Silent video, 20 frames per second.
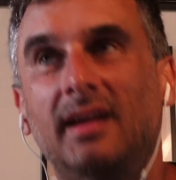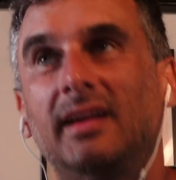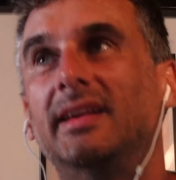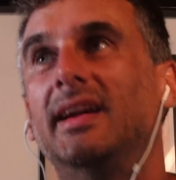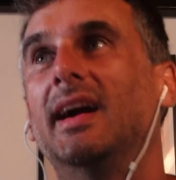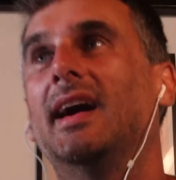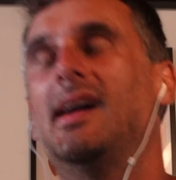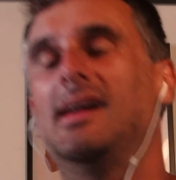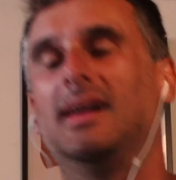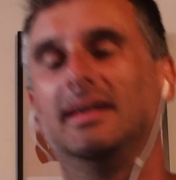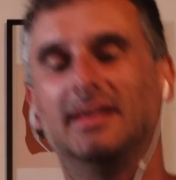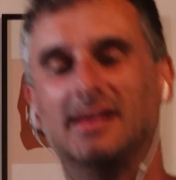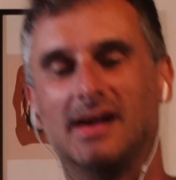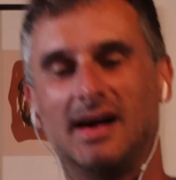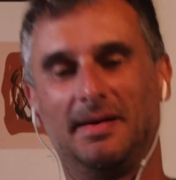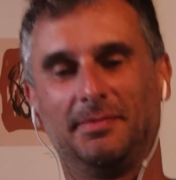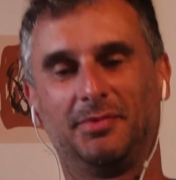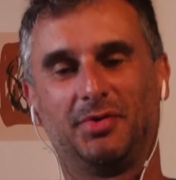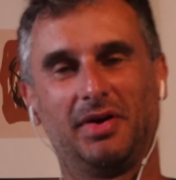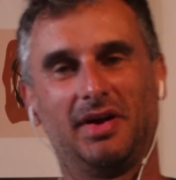Ja, äh,
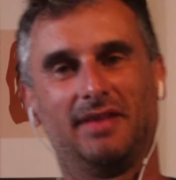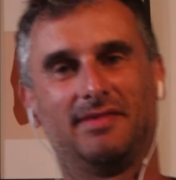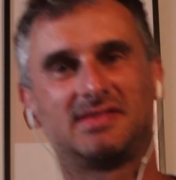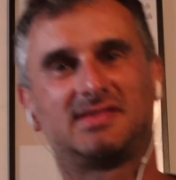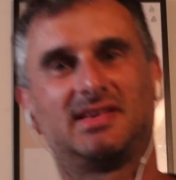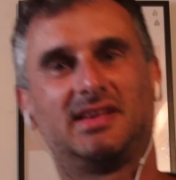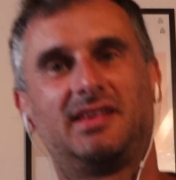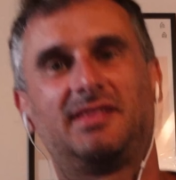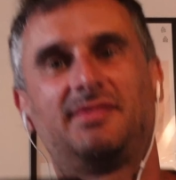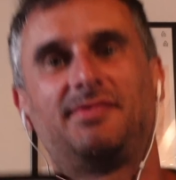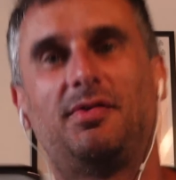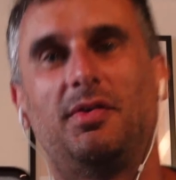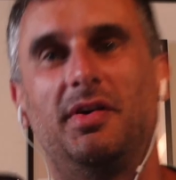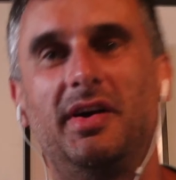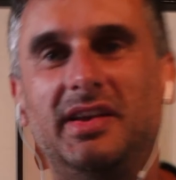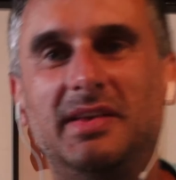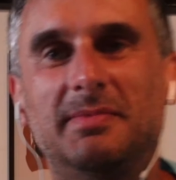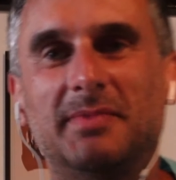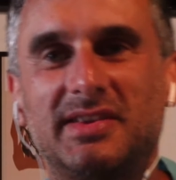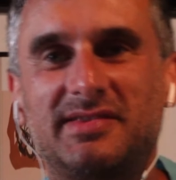Abenteuer, was hätte ich
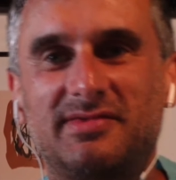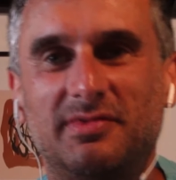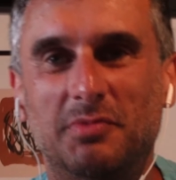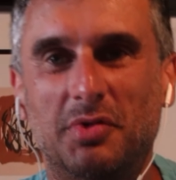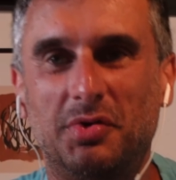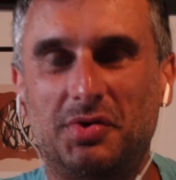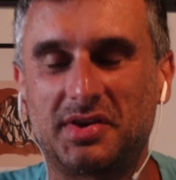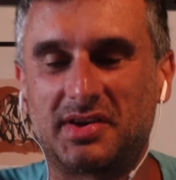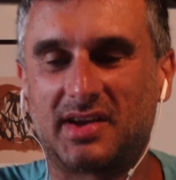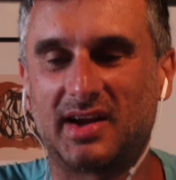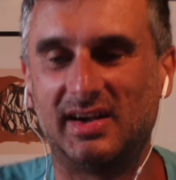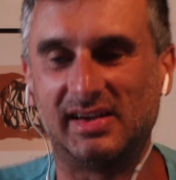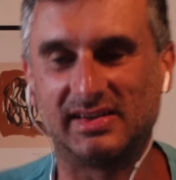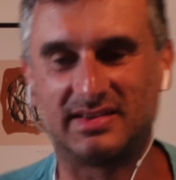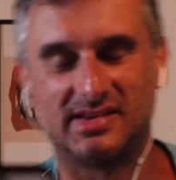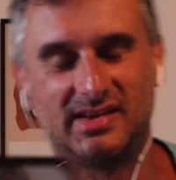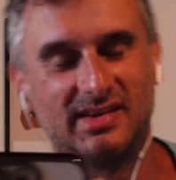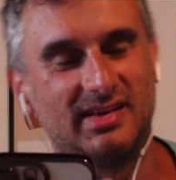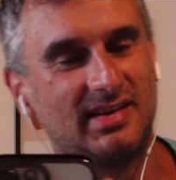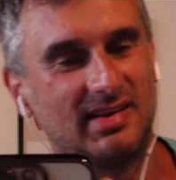vorher niemals für möglich
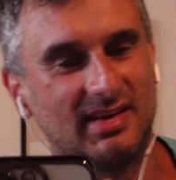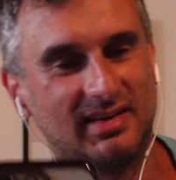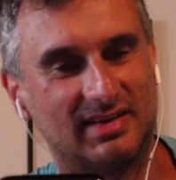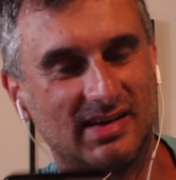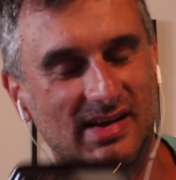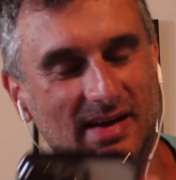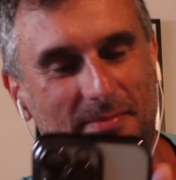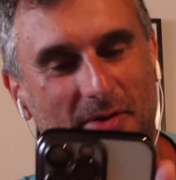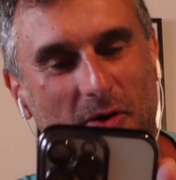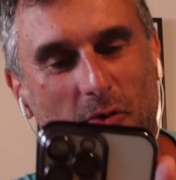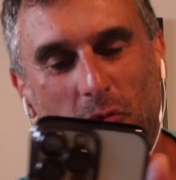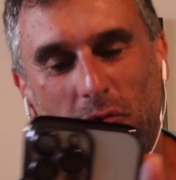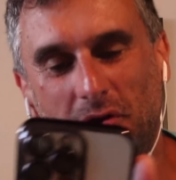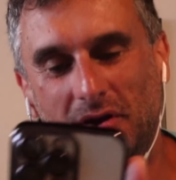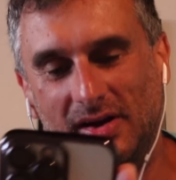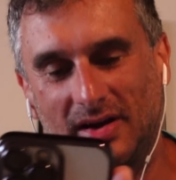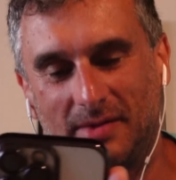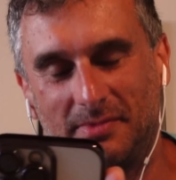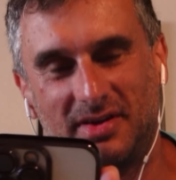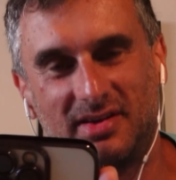gehalten. Ich äh, habe ja
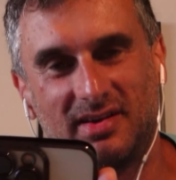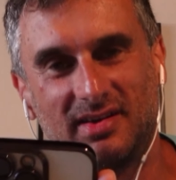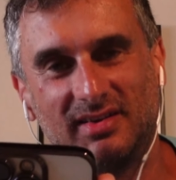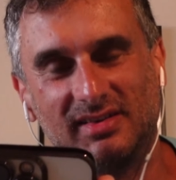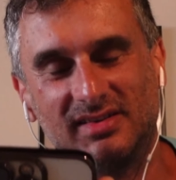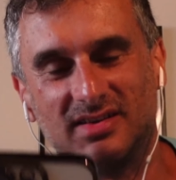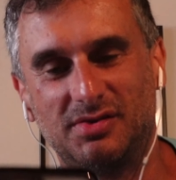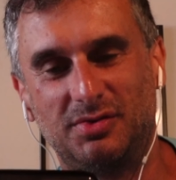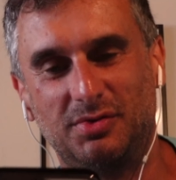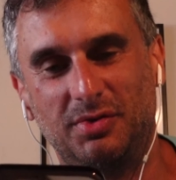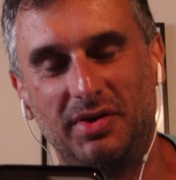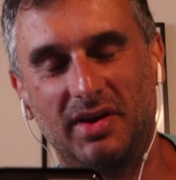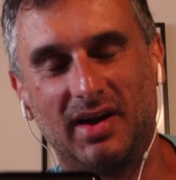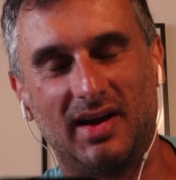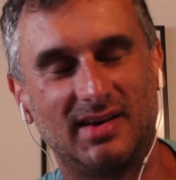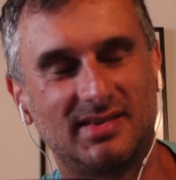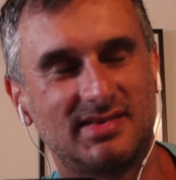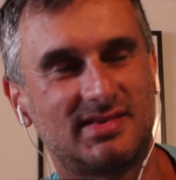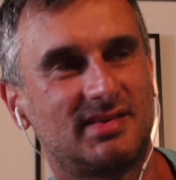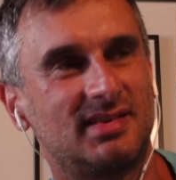unheimliche äh,
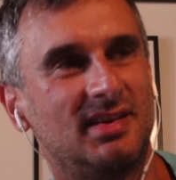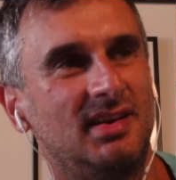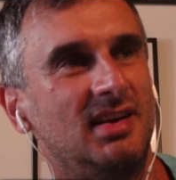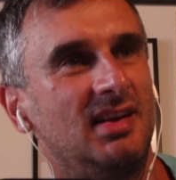Höhenangst